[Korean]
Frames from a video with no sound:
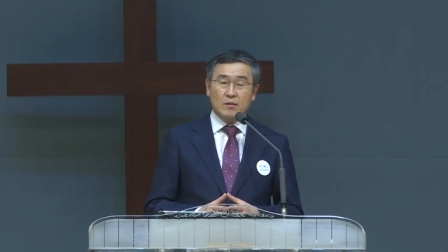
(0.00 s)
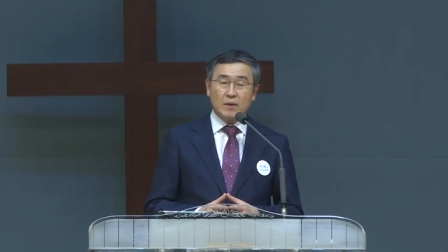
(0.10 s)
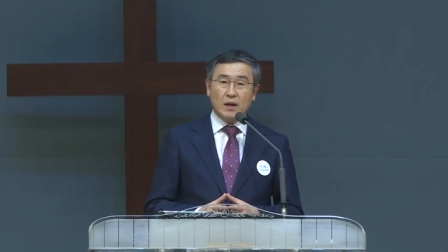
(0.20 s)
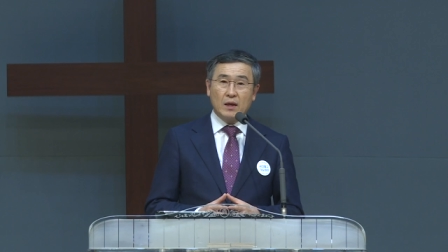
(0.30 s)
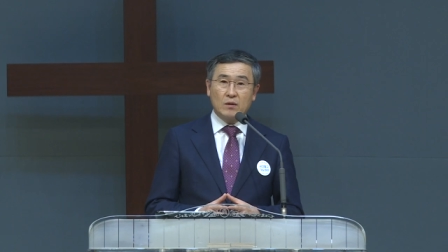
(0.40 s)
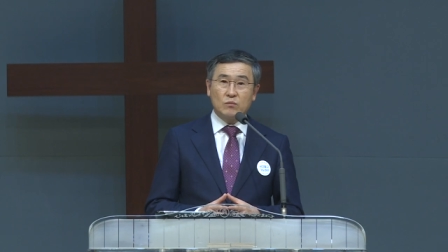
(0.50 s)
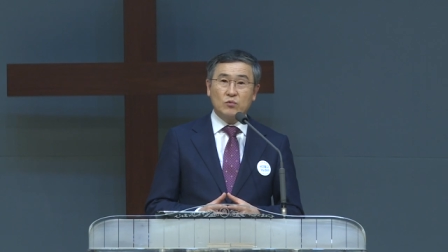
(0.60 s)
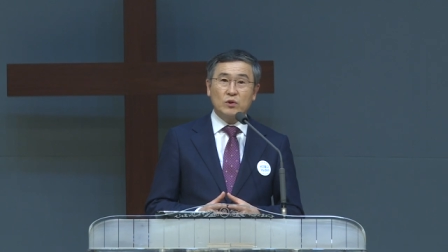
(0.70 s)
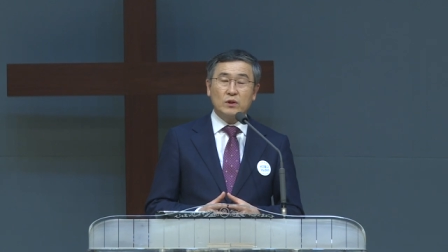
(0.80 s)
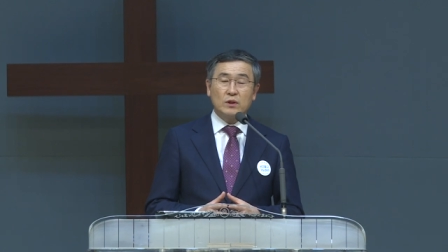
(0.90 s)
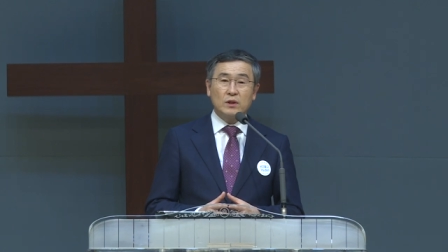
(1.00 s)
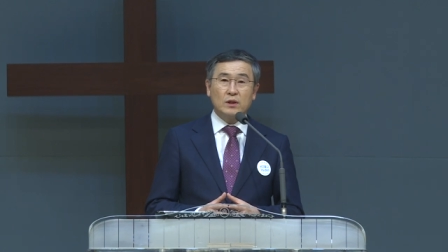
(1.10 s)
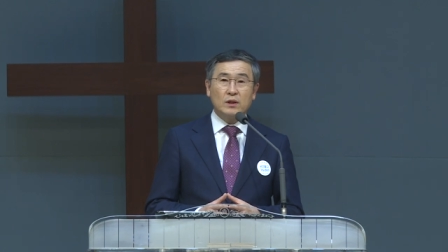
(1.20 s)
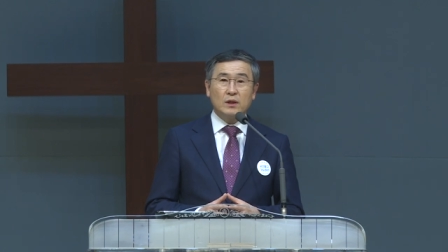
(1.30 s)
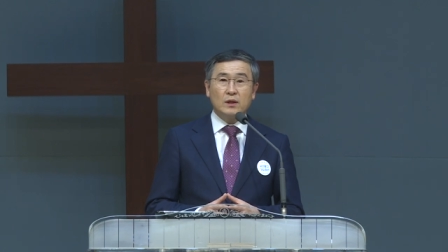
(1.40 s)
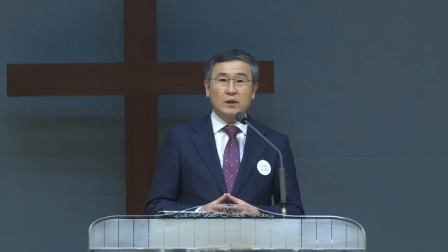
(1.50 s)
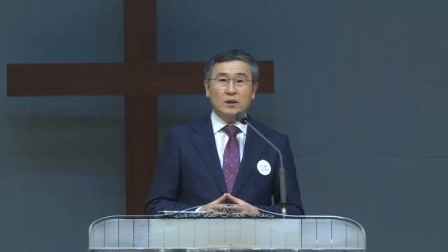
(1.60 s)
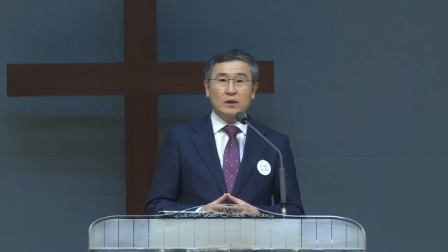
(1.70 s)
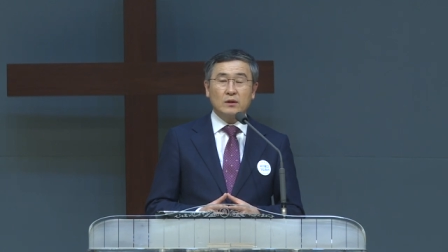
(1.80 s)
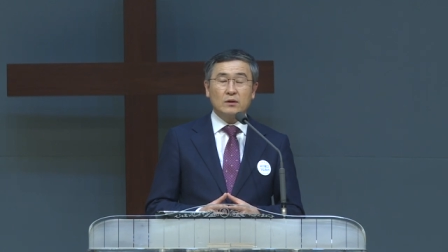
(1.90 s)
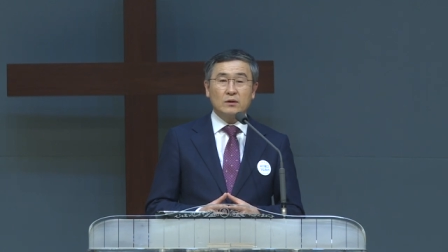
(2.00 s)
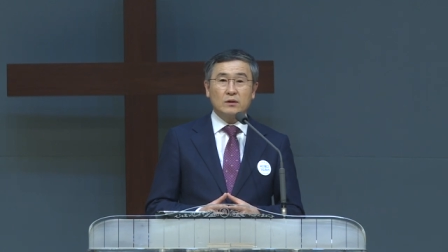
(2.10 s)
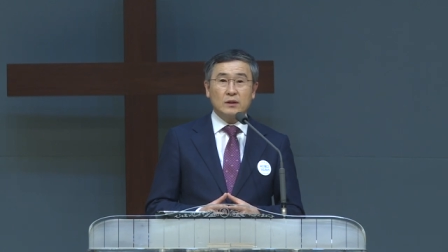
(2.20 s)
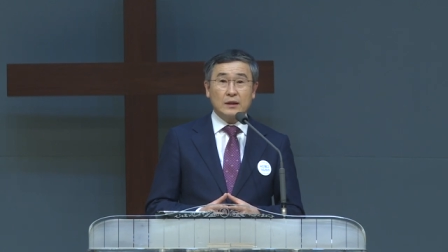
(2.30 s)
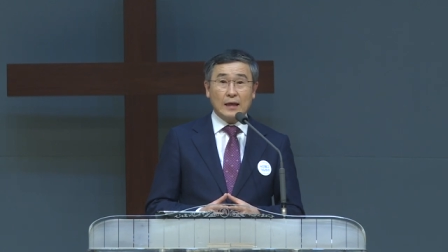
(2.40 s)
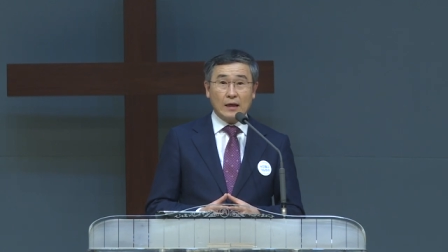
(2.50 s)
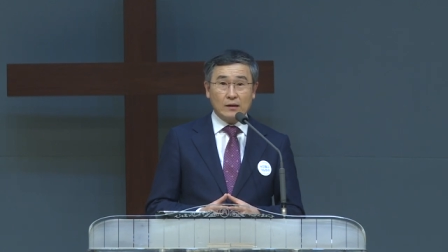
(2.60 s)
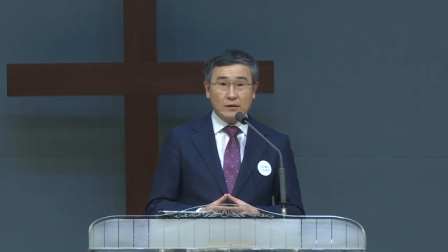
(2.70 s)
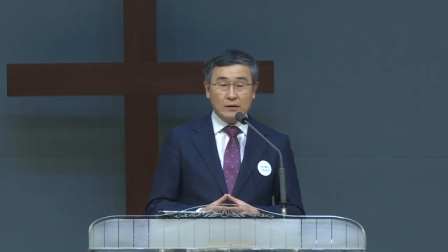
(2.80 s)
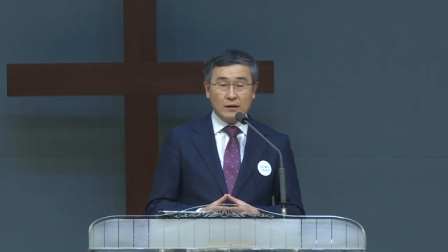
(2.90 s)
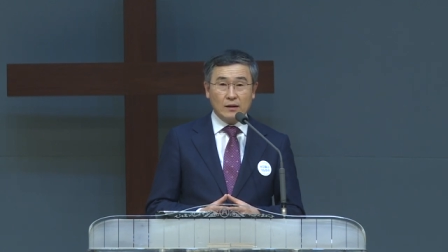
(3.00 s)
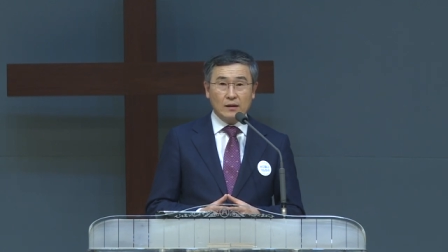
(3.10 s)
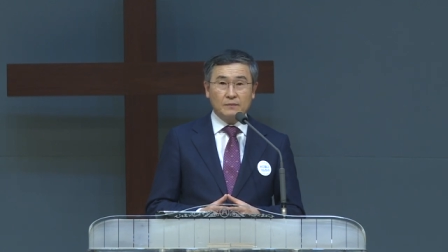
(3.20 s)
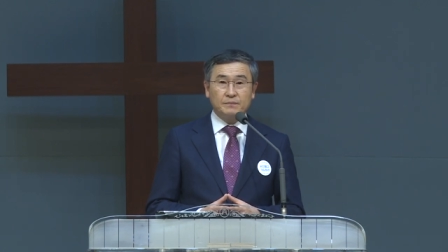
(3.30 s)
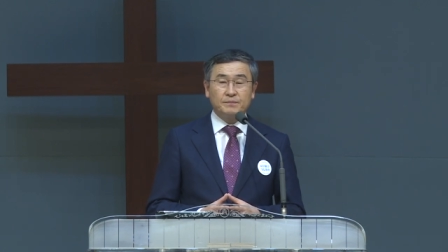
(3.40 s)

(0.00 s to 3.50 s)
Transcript: 많은 무리들이 그를 따르더라.